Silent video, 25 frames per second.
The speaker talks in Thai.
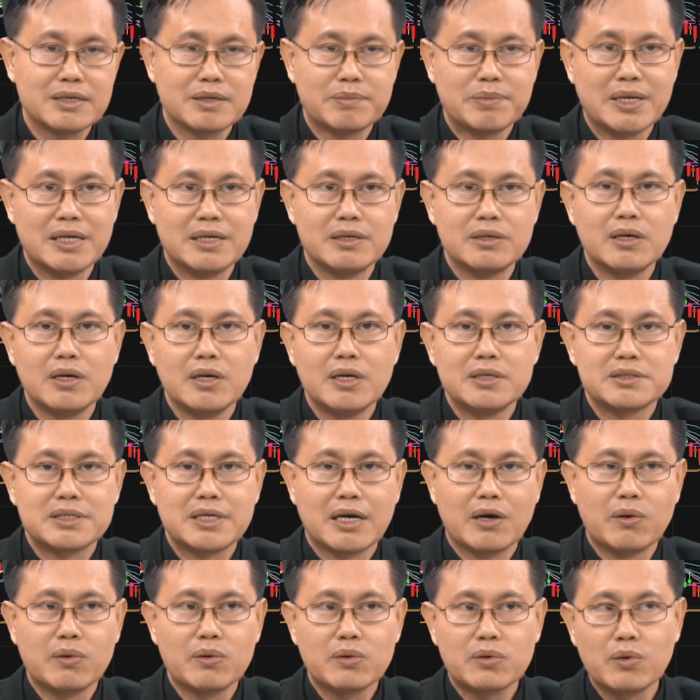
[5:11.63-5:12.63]
จะเป็น
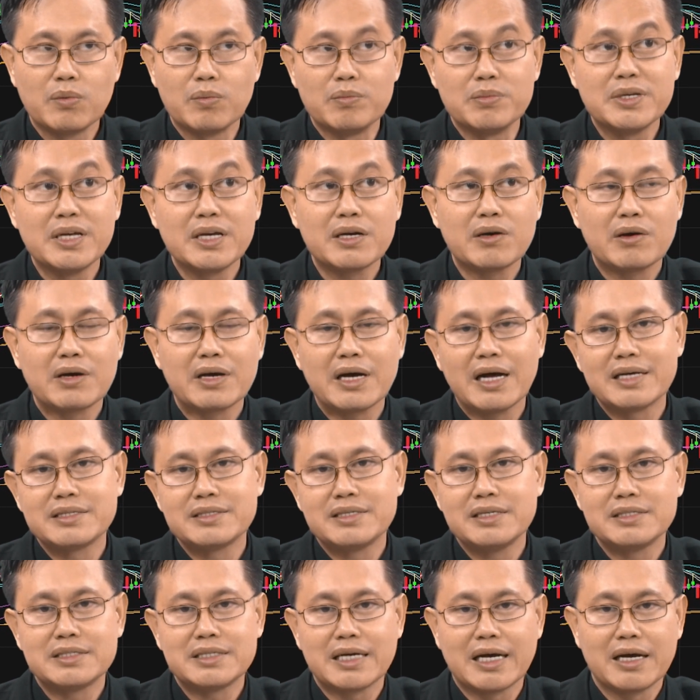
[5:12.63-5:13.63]
สัดส่วนของกลุ่มที่ค่อนข้าง
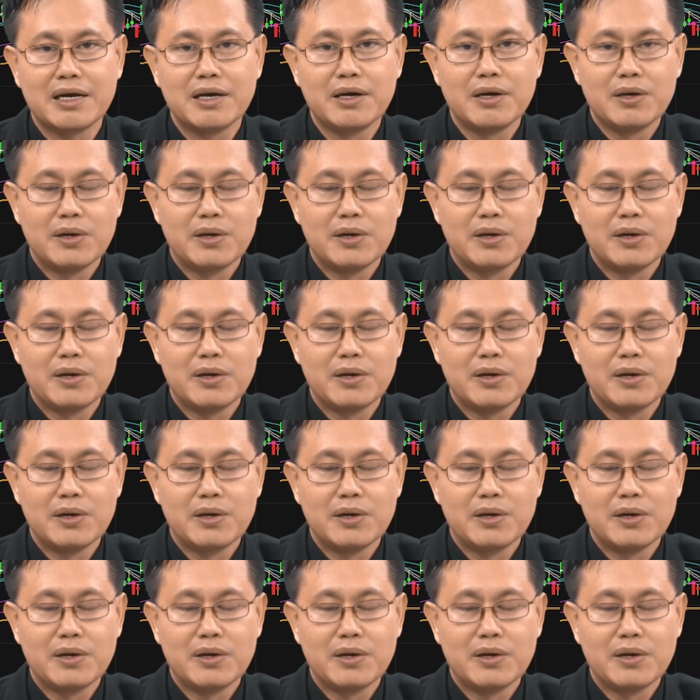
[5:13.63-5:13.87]
ที่จะ